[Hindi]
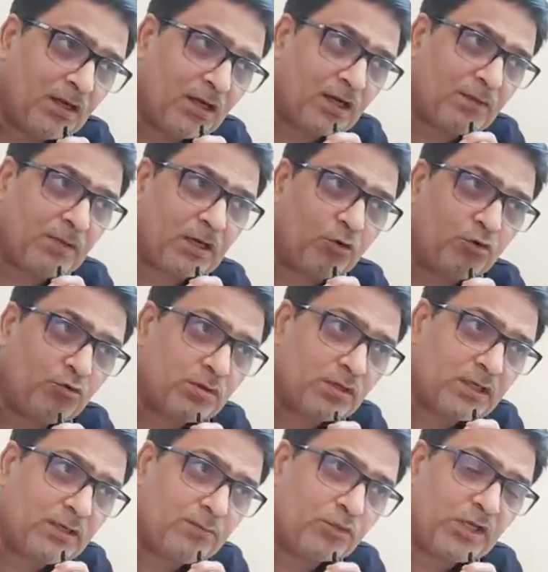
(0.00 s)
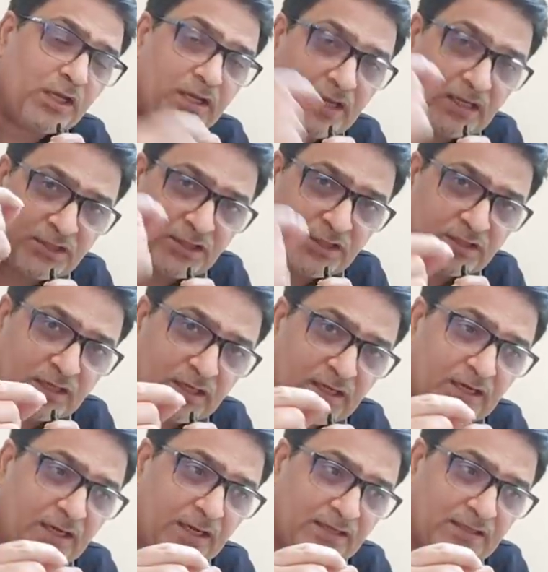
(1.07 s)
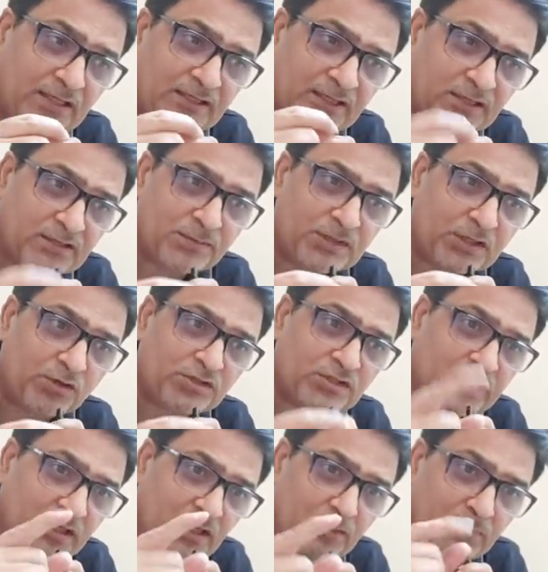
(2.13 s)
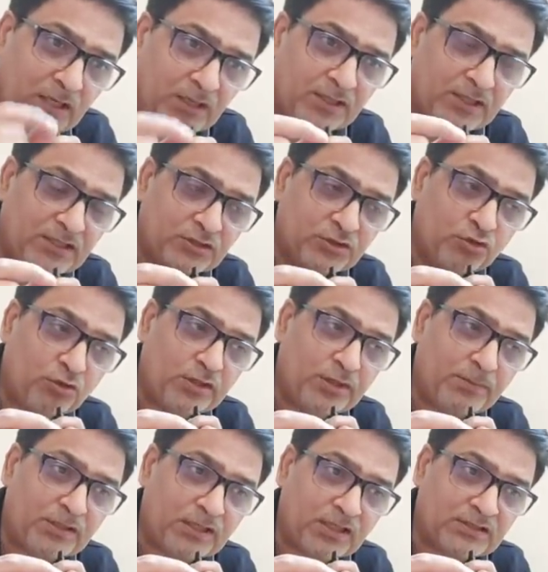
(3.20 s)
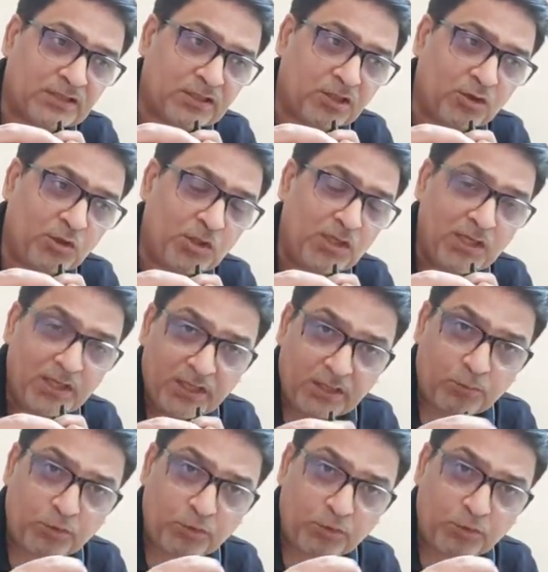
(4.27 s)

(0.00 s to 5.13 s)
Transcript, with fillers: अगर मैं कहूँ कि मुझे एक चीज़ एक ऐसा टेस्ट बताओ सिंगल ब्लड टेस्ट जो ये बता सकता हो कि